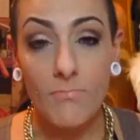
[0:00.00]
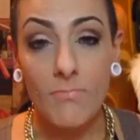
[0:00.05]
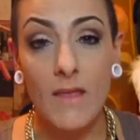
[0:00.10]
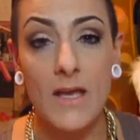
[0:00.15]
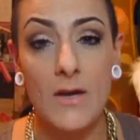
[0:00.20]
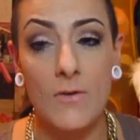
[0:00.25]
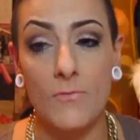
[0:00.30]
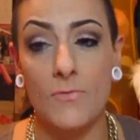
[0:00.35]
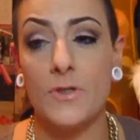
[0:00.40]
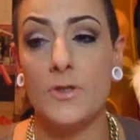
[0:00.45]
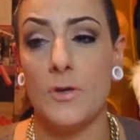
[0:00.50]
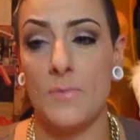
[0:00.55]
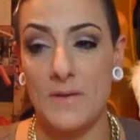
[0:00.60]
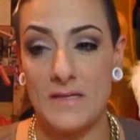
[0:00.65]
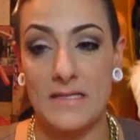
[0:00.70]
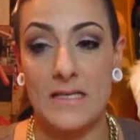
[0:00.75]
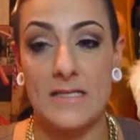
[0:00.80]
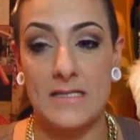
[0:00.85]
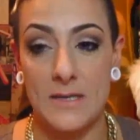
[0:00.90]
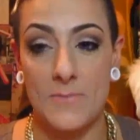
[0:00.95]
è un video
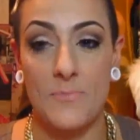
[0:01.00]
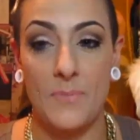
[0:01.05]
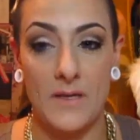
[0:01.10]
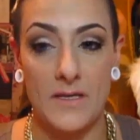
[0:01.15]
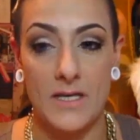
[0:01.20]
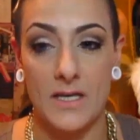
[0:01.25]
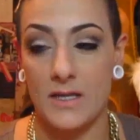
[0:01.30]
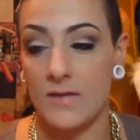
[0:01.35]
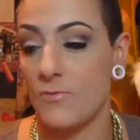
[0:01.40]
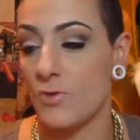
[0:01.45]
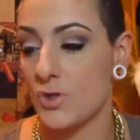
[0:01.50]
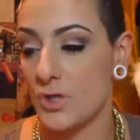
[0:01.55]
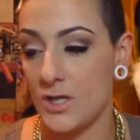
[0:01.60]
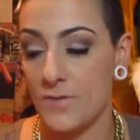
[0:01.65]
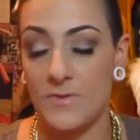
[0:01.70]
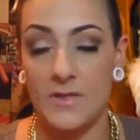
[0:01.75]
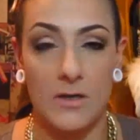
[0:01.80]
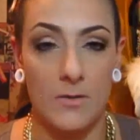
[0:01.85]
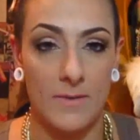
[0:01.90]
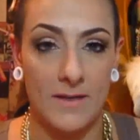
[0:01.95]
abbastanza impegnativo, cioè
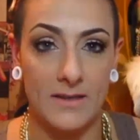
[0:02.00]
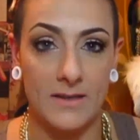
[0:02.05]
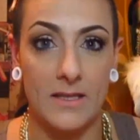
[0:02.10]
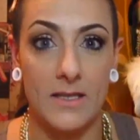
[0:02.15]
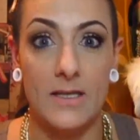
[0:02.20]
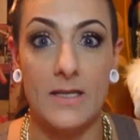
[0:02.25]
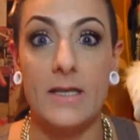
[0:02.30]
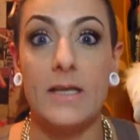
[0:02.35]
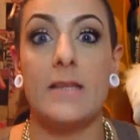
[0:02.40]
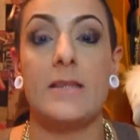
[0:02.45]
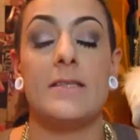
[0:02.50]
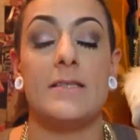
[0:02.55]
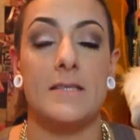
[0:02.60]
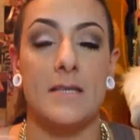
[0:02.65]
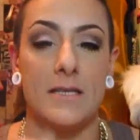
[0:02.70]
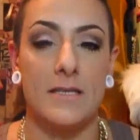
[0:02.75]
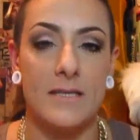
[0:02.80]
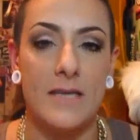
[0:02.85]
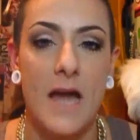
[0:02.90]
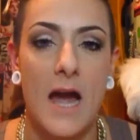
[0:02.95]
mi devo mettere lì e
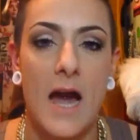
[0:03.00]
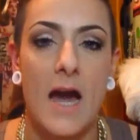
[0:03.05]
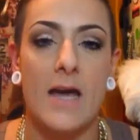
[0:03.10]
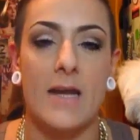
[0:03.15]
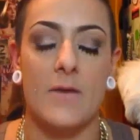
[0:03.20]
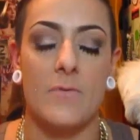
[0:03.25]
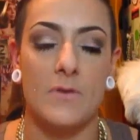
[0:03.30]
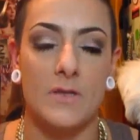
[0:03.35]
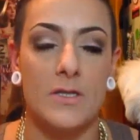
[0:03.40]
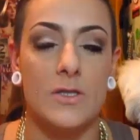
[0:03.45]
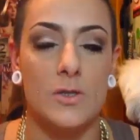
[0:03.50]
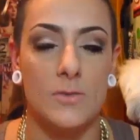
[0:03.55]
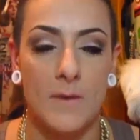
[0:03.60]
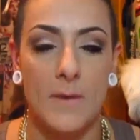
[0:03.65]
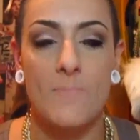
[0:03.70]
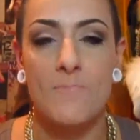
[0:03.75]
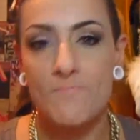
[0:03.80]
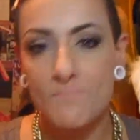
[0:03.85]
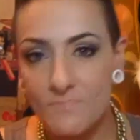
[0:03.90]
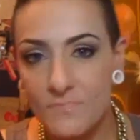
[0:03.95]
disegnare, quindi
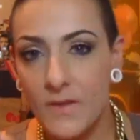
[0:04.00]
insomma